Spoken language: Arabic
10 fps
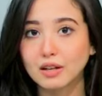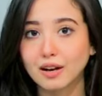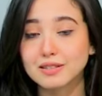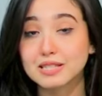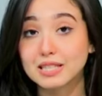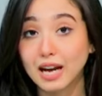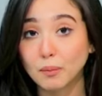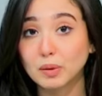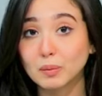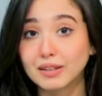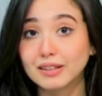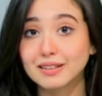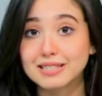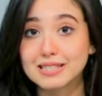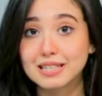عن سحب بنك
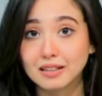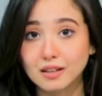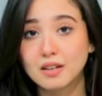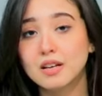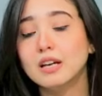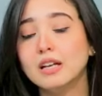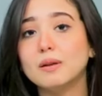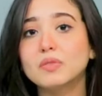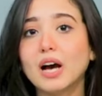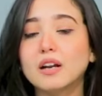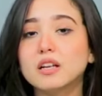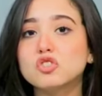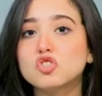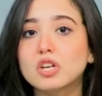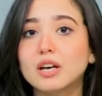الأسئلة لامتحانات
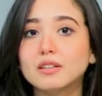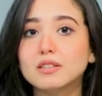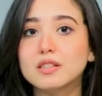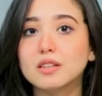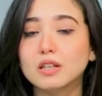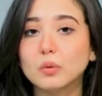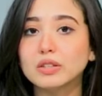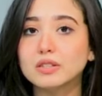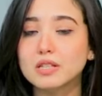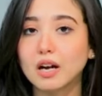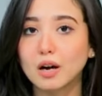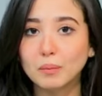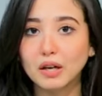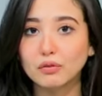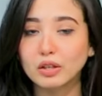الشهادة الثانوية
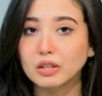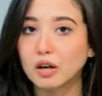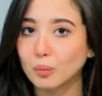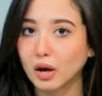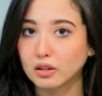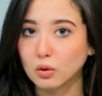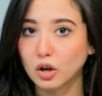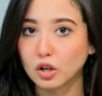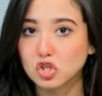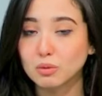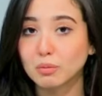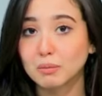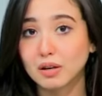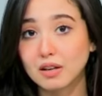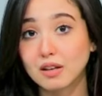العامة 2024
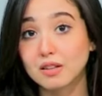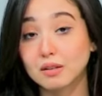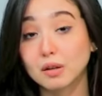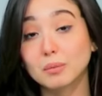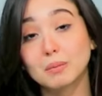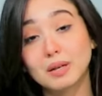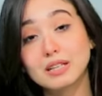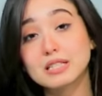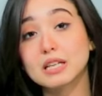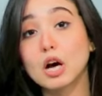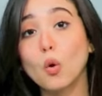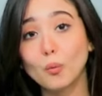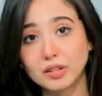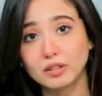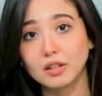بالمركز, بالمركز القومي